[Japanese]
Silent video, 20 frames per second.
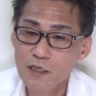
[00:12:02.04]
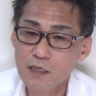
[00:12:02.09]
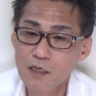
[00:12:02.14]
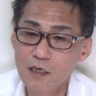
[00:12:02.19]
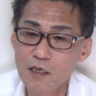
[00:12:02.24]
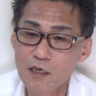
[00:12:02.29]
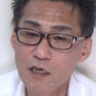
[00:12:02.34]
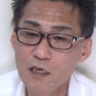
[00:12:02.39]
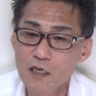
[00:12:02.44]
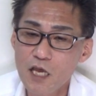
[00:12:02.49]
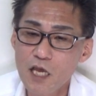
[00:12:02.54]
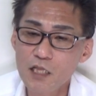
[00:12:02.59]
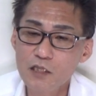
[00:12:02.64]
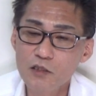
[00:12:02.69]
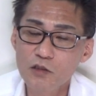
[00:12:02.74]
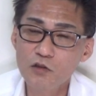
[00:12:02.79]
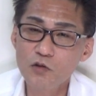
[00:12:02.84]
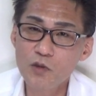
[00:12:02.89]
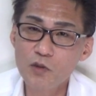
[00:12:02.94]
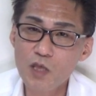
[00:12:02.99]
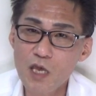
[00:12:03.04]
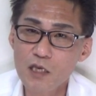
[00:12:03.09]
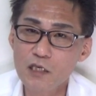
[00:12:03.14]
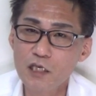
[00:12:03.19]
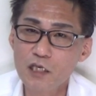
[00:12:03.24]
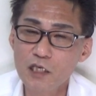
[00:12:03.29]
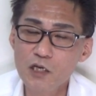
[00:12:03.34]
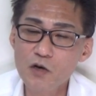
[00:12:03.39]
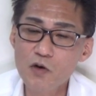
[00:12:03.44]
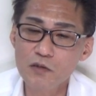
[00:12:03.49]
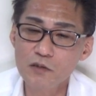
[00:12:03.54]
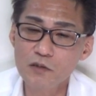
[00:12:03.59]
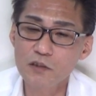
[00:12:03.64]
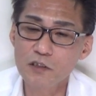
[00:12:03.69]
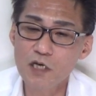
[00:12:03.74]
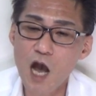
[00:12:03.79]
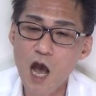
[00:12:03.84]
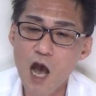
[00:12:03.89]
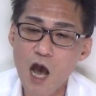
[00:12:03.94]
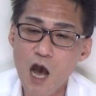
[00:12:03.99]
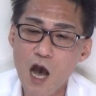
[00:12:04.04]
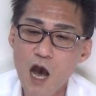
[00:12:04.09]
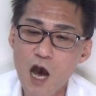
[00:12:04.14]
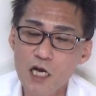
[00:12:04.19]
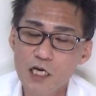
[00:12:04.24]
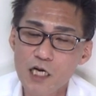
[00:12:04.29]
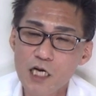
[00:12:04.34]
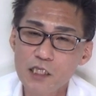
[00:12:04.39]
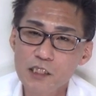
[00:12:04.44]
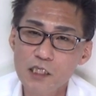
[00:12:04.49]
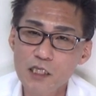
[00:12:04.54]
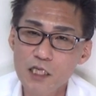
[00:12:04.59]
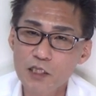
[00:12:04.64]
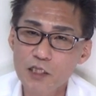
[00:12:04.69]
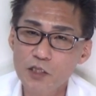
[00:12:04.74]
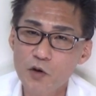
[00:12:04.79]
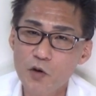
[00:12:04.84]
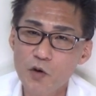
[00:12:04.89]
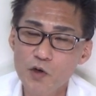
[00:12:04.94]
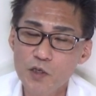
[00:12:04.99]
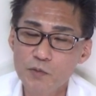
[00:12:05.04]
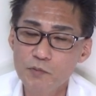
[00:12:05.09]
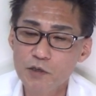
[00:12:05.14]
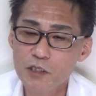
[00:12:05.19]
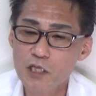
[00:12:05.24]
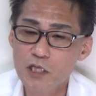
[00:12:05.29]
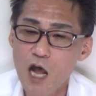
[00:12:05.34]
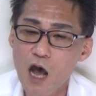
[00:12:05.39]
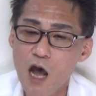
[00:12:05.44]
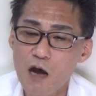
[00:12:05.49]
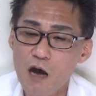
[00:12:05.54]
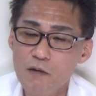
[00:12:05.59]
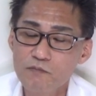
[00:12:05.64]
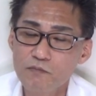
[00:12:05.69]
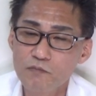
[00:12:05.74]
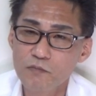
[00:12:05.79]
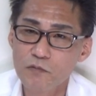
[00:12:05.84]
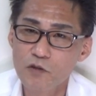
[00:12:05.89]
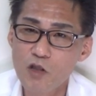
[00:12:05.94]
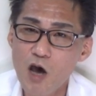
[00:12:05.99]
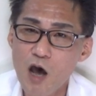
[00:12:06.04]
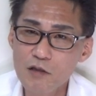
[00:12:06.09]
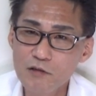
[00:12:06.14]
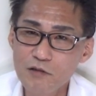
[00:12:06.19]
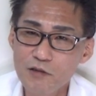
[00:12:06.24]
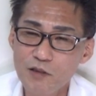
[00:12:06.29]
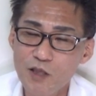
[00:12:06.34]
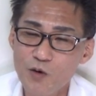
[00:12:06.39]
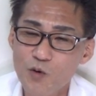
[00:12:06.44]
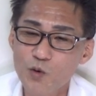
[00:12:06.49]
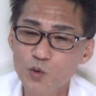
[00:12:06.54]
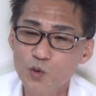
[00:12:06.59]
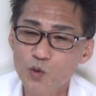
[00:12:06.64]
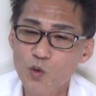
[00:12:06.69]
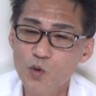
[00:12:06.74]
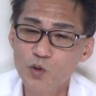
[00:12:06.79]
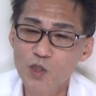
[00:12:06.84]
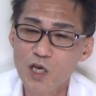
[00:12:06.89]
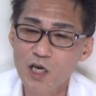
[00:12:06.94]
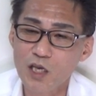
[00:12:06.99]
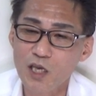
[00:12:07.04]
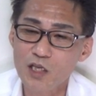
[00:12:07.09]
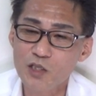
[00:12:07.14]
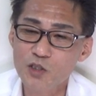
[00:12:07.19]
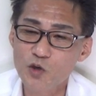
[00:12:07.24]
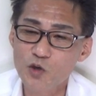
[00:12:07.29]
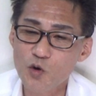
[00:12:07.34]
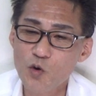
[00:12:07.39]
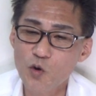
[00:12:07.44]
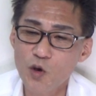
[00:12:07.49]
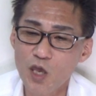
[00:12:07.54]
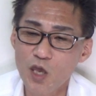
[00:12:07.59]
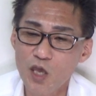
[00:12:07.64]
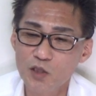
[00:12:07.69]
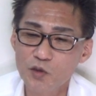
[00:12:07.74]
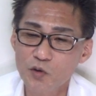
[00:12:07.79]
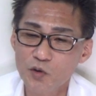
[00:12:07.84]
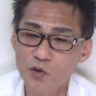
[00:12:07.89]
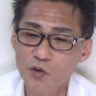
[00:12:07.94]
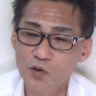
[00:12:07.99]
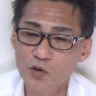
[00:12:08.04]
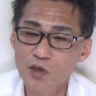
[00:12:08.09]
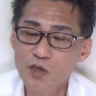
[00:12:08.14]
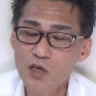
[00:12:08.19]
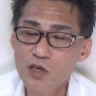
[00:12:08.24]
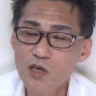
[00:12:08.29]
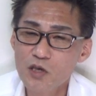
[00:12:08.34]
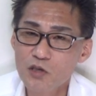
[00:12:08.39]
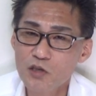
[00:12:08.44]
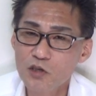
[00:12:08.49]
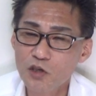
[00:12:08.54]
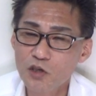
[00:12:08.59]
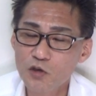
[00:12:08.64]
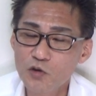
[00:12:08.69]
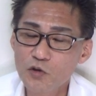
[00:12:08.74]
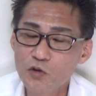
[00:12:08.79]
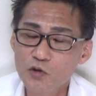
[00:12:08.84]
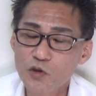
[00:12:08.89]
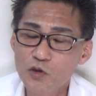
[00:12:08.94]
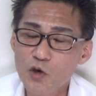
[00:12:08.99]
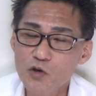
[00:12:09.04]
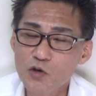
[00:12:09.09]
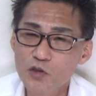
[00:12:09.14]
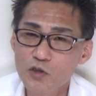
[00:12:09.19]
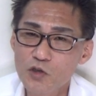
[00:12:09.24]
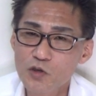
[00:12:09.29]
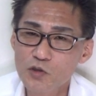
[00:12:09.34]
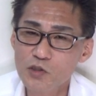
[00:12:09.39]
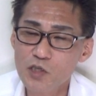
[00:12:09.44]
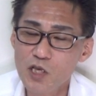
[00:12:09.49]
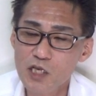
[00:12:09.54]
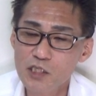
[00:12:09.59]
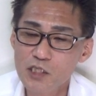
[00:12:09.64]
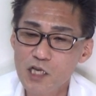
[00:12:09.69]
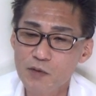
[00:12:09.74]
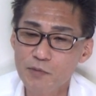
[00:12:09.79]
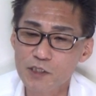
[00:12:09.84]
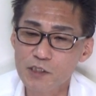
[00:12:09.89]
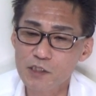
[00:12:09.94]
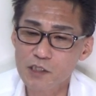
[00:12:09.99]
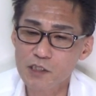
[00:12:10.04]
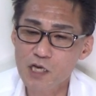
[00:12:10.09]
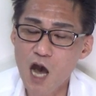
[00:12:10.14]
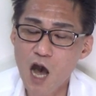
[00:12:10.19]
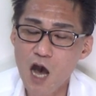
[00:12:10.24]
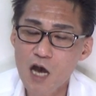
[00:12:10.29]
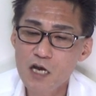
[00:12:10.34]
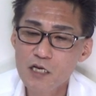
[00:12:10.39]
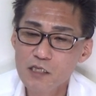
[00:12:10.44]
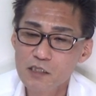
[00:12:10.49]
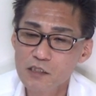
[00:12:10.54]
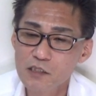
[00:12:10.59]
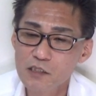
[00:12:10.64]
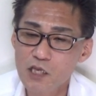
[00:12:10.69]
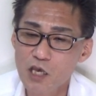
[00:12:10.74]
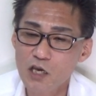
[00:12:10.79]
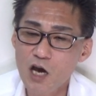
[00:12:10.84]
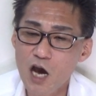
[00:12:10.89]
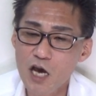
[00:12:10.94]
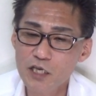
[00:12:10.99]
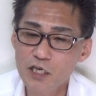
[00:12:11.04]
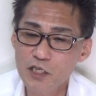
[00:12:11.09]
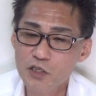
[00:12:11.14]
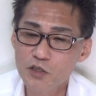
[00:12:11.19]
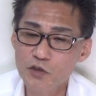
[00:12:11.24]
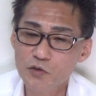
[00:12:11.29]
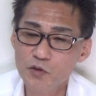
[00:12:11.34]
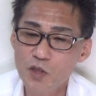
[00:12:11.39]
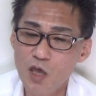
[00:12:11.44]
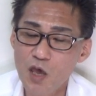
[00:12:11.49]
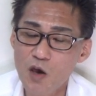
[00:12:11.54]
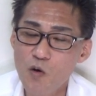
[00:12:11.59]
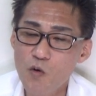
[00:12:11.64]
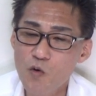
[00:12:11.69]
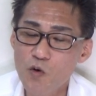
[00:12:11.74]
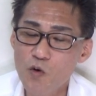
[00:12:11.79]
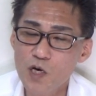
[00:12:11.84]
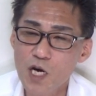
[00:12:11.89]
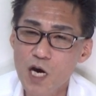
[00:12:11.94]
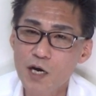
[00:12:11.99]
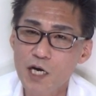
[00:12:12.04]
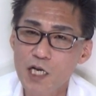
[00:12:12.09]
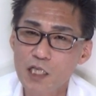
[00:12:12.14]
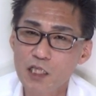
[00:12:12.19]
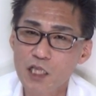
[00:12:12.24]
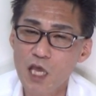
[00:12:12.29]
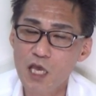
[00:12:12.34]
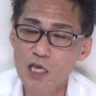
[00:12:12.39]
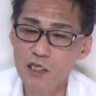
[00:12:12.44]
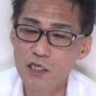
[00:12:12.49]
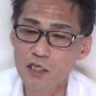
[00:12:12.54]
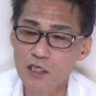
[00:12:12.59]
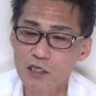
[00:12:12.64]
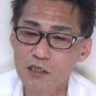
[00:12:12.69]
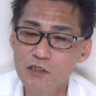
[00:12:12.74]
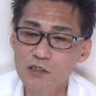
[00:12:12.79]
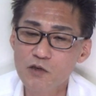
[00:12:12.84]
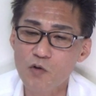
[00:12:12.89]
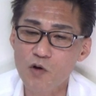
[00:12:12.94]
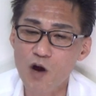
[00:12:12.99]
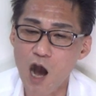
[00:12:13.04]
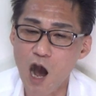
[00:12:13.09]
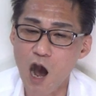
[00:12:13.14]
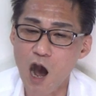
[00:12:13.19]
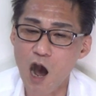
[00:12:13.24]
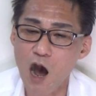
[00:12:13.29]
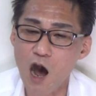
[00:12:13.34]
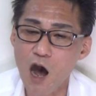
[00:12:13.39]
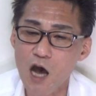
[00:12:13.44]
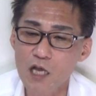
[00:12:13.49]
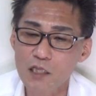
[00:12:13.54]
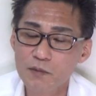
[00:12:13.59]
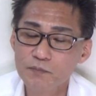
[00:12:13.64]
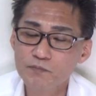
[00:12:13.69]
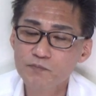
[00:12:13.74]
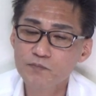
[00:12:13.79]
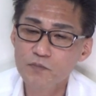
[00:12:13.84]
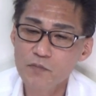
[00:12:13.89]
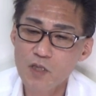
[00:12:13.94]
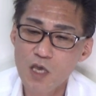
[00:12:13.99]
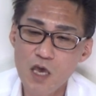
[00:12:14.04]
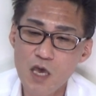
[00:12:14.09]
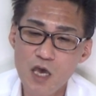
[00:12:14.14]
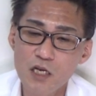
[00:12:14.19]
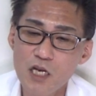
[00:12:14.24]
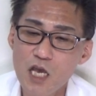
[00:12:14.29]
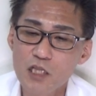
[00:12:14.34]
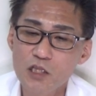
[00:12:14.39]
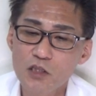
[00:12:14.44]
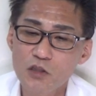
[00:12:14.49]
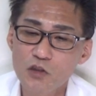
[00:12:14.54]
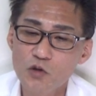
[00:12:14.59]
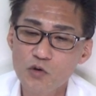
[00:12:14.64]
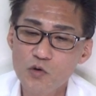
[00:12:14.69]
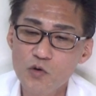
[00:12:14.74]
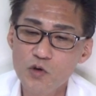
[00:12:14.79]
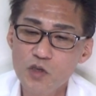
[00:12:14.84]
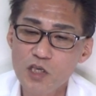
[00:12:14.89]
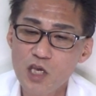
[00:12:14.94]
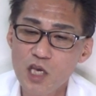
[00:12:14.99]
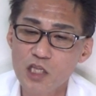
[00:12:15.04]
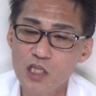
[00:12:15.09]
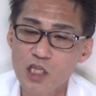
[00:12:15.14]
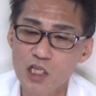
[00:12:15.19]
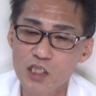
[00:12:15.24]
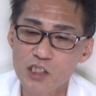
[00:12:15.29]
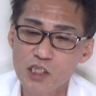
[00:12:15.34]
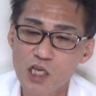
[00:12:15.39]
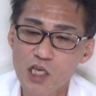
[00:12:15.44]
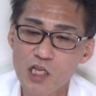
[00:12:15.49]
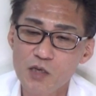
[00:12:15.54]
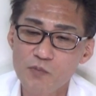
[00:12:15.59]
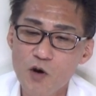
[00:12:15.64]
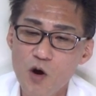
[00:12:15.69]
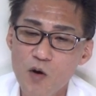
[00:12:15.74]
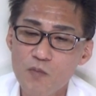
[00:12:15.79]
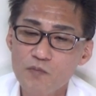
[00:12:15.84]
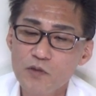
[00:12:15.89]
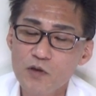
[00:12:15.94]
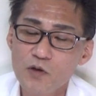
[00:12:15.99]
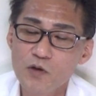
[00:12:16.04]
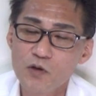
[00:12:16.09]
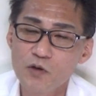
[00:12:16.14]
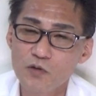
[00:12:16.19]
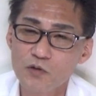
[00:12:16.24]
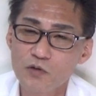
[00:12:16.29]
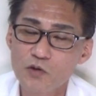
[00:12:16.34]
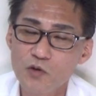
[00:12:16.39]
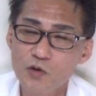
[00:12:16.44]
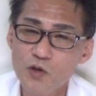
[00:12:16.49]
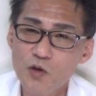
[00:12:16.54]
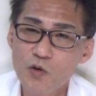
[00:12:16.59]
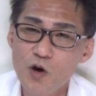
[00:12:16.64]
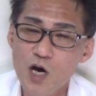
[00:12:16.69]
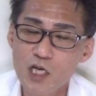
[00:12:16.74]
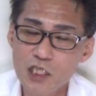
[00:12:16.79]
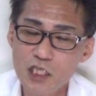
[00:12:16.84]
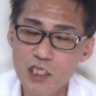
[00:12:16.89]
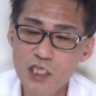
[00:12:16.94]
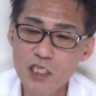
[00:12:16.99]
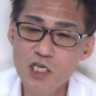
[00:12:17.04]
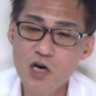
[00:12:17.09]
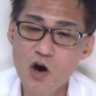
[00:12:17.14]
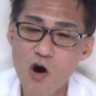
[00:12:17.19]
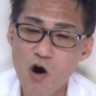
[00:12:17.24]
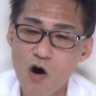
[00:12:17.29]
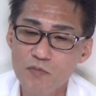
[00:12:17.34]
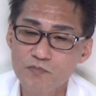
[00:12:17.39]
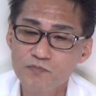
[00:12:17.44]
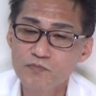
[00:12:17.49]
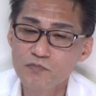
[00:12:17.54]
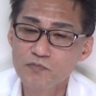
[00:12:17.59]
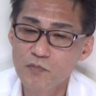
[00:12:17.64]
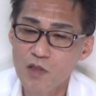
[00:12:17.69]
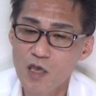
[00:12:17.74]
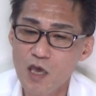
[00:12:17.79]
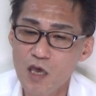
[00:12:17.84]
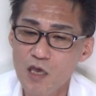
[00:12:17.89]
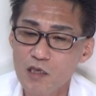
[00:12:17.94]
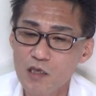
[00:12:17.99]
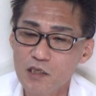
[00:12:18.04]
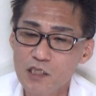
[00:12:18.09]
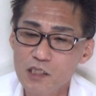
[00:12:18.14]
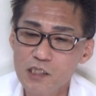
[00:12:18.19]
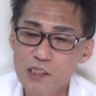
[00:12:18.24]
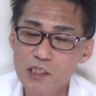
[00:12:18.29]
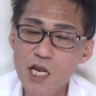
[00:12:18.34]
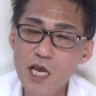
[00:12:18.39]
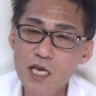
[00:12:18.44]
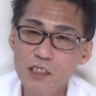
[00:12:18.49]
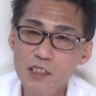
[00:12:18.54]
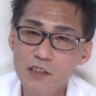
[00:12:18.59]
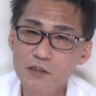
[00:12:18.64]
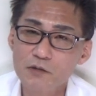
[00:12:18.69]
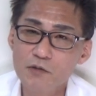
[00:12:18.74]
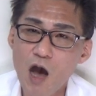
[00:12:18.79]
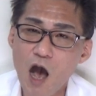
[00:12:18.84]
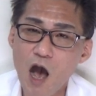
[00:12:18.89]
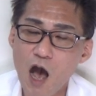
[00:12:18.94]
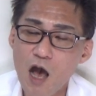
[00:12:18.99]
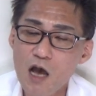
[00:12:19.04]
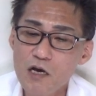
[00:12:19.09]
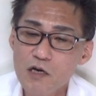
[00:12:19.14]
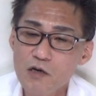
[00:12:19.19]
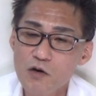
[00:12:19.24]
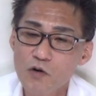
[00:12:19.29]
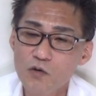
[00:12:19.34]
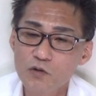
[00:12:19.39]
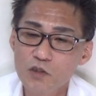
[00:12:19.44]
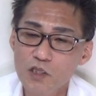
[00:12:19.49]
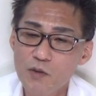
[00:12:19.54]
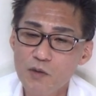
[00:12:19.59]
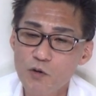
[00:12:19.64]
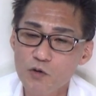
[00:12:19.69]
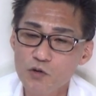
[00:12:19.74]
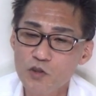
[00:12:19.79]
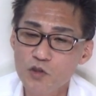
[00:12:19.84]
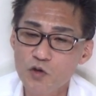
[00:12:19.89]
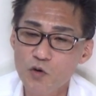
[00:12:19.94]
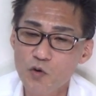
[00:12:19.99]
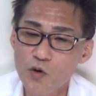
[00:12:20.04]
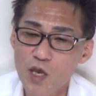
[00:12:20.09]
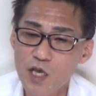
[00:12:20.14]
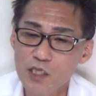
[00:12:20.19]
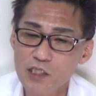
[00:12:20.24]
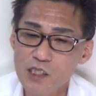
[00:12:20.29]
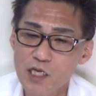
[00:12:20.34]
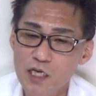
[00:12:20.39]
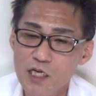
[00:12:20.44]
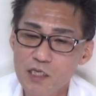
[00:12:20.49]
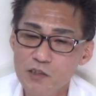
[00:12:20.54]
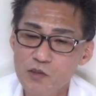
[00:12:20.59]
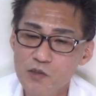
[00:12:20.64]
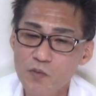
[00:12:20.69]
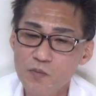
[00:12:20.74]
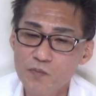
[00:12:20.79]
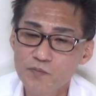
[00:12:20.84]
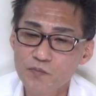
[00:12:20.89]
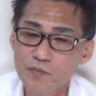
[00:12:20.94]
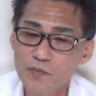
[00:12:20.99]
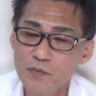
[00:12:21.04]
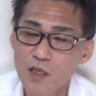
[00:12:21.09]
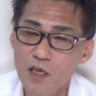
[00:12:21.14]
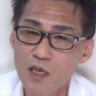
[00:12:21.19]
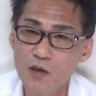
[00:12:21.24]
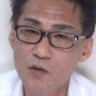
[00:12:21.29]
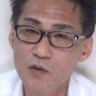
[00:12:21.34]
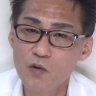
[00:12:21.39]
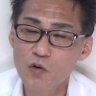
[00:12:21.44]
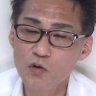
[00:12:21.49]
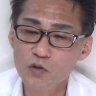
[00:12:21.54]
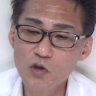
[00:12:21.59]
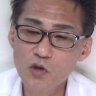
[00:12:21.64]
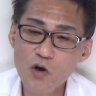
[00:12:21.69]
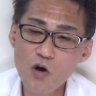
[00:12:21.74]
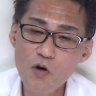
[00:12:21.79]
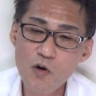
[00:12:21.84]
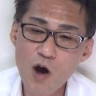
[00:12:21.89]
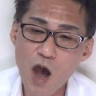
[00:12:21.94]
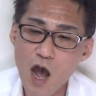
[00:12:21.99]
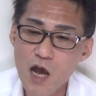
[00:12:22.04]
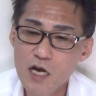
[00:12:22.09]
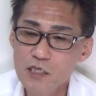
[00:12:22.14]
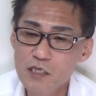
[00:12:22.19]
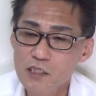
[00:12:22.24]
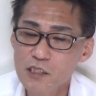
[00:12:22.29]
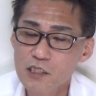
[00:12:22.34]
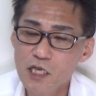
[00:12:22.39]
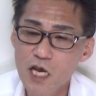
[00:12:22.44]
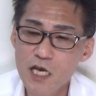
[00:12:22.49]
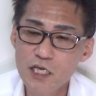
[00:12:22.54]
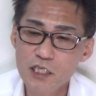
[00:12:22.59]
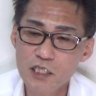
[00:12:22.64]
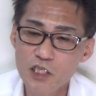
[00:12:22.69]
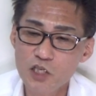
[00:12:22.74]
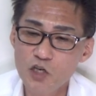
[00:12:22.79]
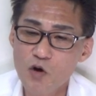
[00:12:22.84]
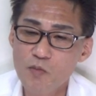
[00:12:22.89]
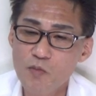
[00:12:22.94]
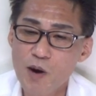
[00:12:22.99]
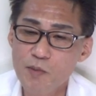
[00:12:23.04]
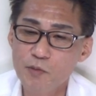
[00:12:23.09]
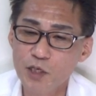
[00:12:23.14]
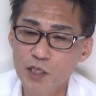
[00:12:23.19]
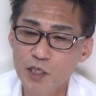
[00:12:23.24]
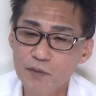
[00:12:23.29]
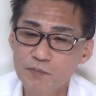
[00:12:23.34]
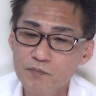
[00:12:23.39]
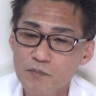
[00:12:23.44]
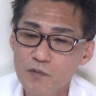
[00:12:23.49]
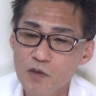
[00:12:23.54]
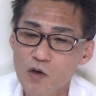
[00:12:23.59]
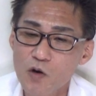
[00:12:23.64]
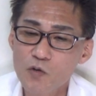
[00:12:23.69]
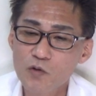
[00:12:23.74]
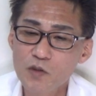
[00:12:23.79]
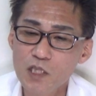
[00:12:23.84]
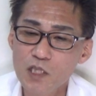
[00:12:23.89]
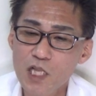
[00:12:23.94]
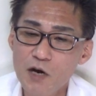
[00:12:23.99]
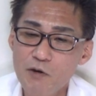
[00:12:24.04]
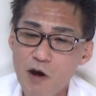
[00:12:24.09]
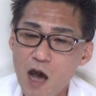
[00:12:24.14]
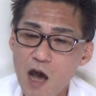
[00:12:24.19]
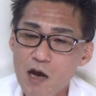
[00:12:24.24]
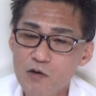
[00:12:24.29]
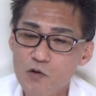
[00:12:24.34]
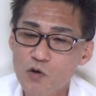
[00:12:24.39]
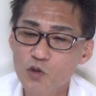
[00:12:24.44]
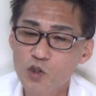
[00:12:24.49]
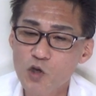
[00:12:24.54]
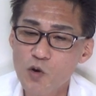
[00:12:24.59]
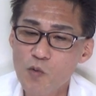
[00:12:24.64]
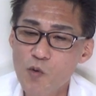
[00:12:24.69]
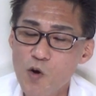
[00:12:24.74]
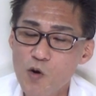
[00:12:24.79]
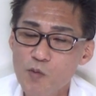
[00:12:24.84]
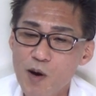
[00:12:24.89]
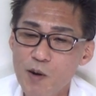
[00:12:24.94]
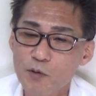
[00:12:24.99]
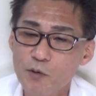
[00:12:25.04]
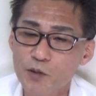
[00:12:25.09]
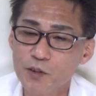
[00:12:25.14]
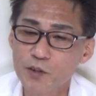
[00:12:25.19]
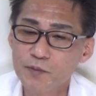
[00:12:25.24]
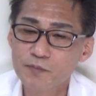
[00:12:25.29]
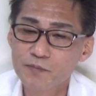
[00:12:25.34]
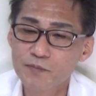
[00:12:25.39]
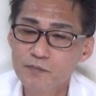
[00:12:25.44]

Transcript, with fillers: えー、ネットで議論がなされておりました。なんで男だけ徴兵という究極の性差別が世界中で行われているのか。えー、ネットの意見なんですけれども、本当におかしいよ。えー、イスラエルは女も徴兵されるぞ。えー、男は妻子を守り、女は子供を守る。